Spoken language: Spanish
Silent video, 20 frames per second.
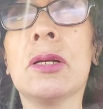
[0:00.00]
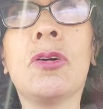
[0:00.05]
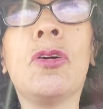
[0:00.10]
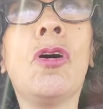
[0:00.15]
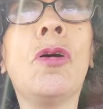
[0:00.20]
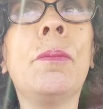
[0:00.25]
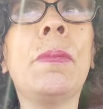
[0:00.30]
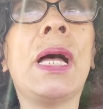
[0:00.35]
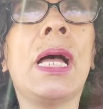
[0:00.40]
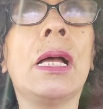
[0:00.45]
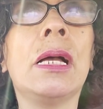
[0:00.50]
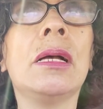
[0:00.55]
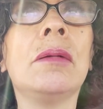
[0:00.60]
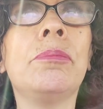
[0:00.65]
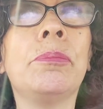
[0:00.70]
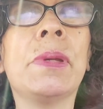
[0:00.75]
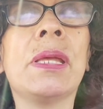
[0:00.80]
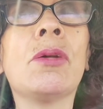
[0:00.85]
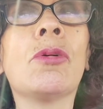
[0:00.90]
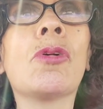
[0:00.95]
Coma,
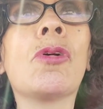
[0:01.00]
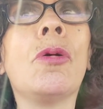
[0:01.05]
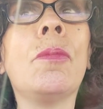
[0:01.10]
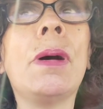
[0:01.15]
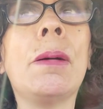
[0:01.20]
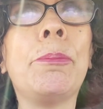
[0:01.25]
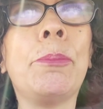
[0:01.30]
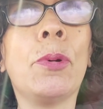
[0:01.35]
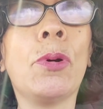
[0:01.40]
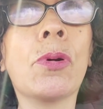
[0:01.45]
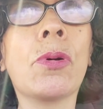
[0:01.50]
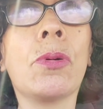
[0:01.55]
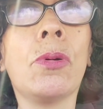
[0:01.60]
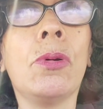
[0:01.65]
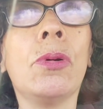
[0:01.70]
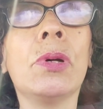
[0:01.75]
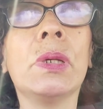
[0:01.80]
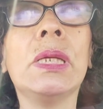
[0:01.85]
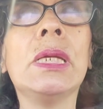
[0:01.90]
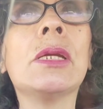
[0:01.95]
pero coma
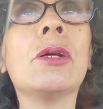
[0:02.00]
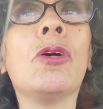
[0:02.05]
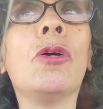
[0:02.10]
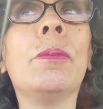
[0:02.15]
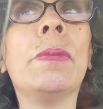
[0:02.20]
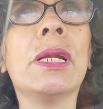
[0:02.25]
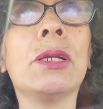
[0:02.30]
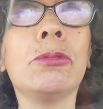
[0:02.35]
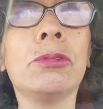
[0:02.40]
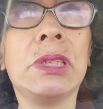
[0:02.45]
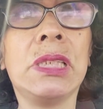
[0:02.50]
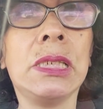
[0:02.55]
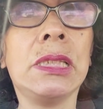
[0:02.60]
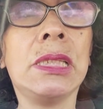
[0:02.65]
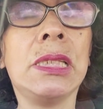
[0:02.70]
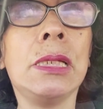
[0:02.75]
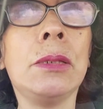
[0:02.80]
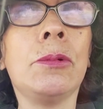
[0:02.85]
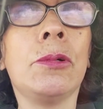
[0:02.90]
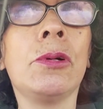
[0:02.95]
poco y coma
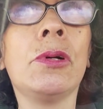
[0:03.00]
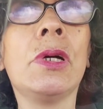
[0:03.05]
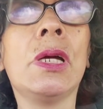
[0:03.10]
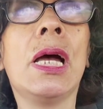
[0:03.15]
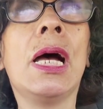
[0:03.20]
nutritivo.